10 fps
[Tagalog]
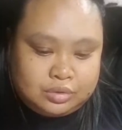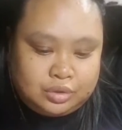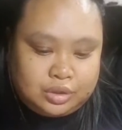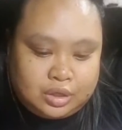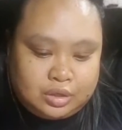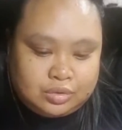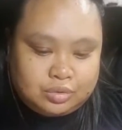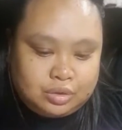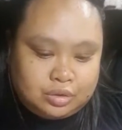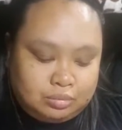So, inayos
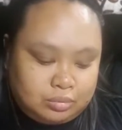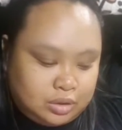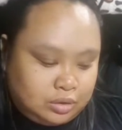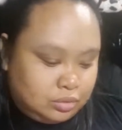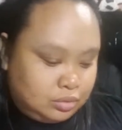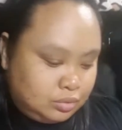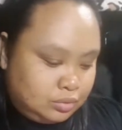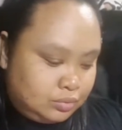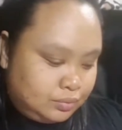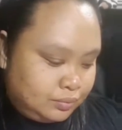ko lang yung ano.
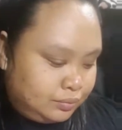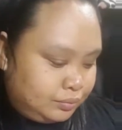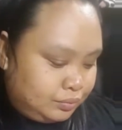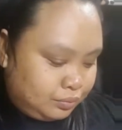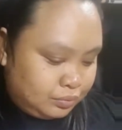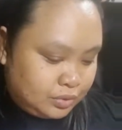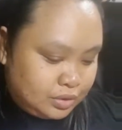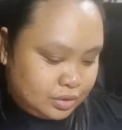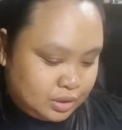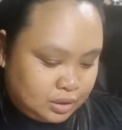
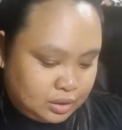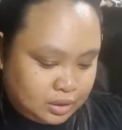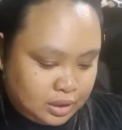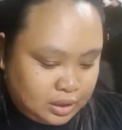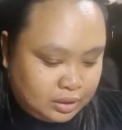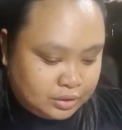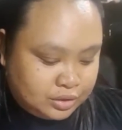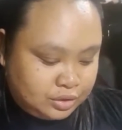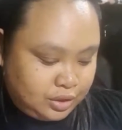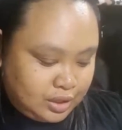Kasi, okay,
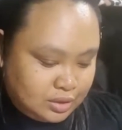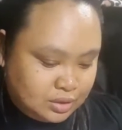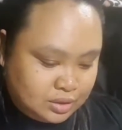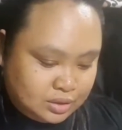let's do this!